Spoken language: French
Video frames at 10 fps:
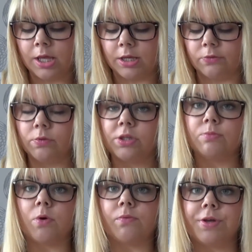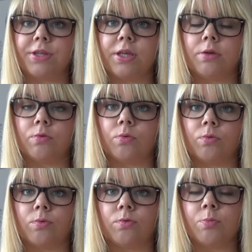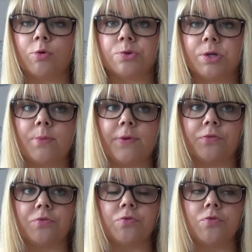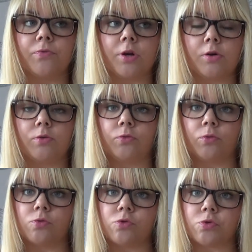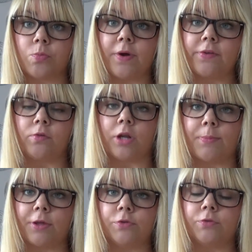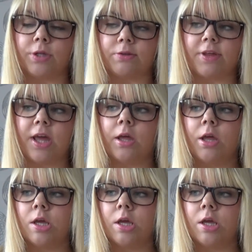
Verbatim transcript: Et donc ils m'ont envoyé euh, ce produit là parce que voilà, quand euh, je passe dans la période de l'hiver,